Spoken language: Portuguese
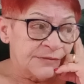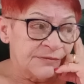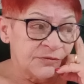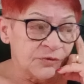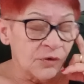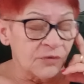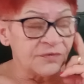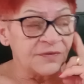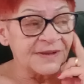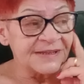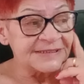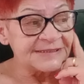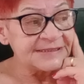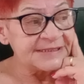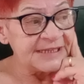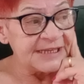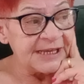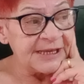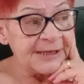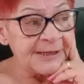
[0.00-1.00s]
Vou
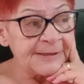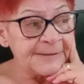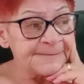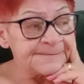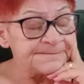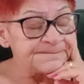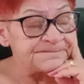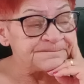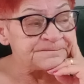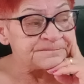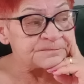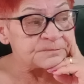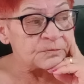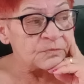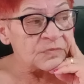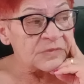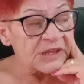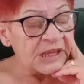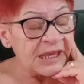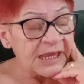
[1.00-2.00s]
fazer
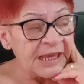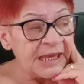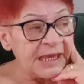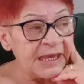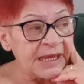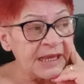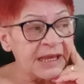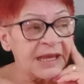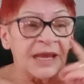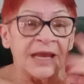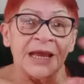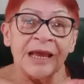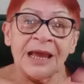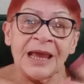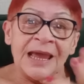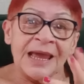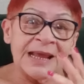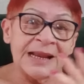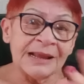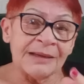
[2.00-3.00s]
é,
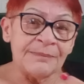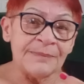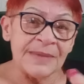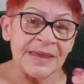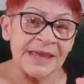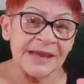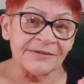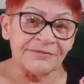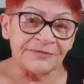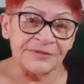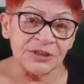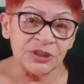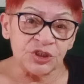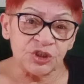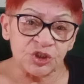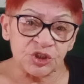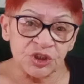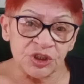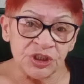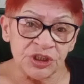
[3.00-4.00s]
ela meia
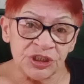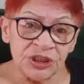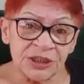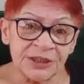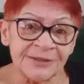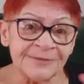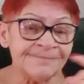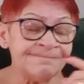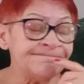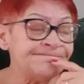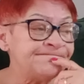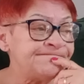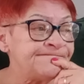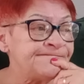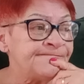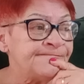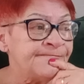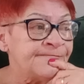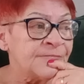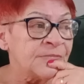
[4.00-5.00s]
fritinha.
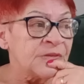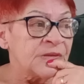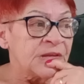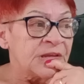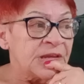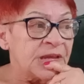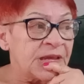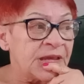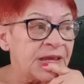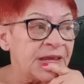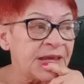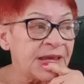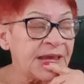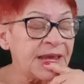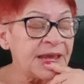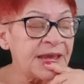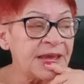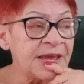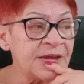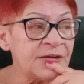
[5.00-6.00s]

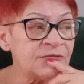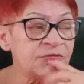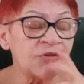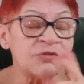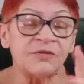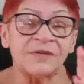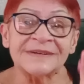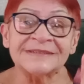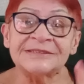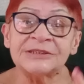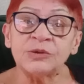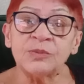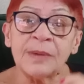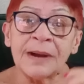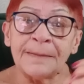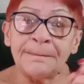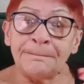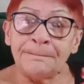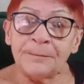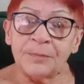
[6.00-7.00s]
É, vou fazer
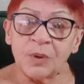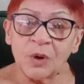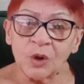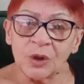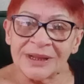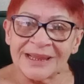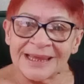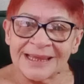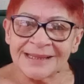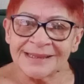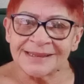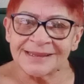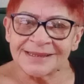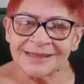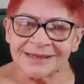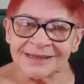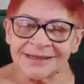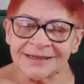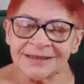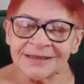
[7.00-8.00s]
uma
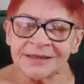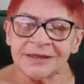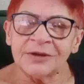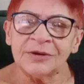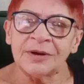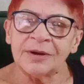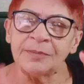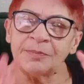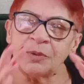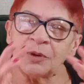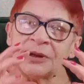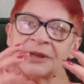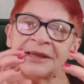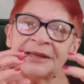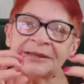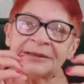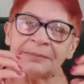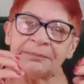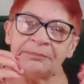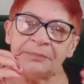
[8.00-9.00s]
polenta uma
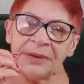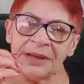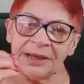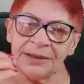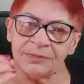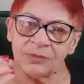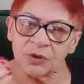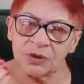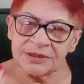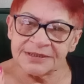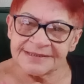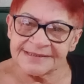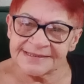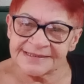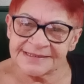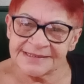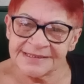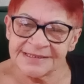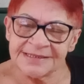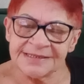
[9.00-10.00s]
polenta tá bem
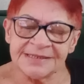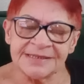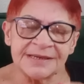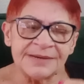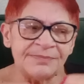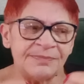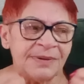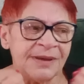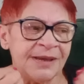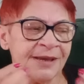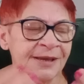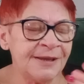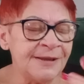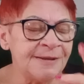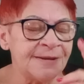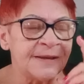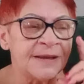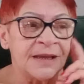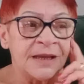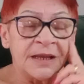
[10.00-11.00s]
molezinha,
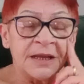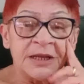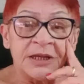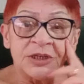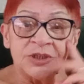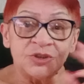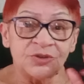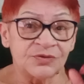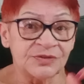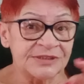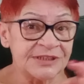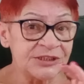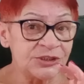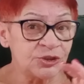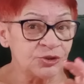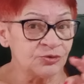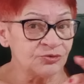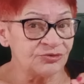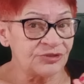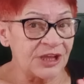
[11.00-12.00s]
bem... Vocês
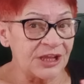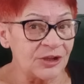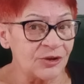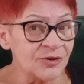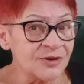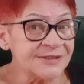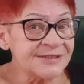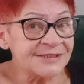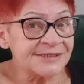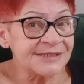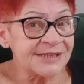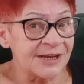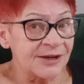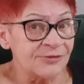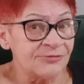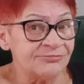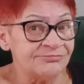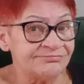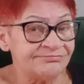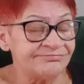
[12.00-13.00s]
não têm
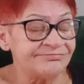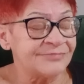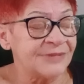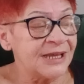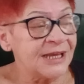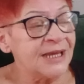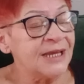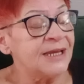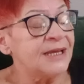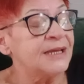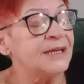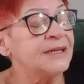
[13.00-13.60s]
noção, né?